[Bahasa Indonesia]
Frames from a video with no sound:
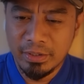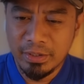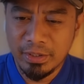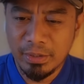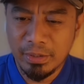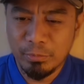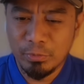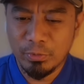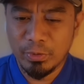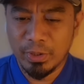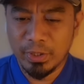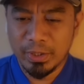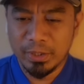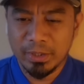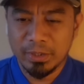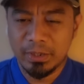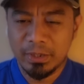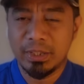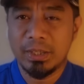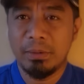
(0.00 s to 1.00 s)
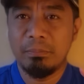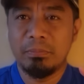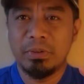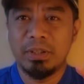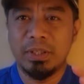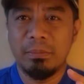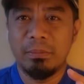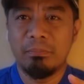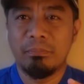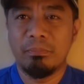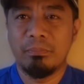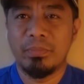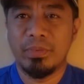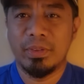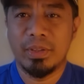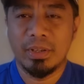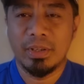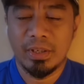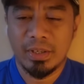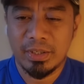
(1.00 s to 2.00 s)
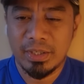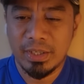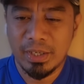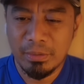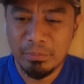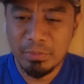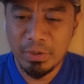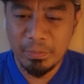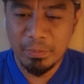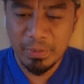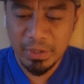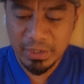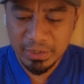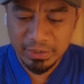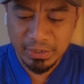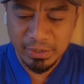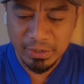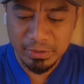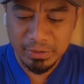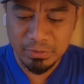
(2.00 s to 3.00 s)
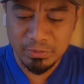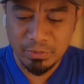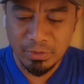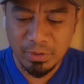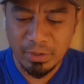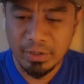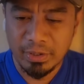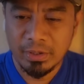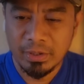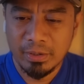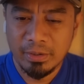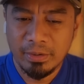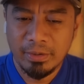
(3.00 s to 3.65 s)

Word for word: Ini mungkin tim-tim eh, dalam kepelatihan juga ya.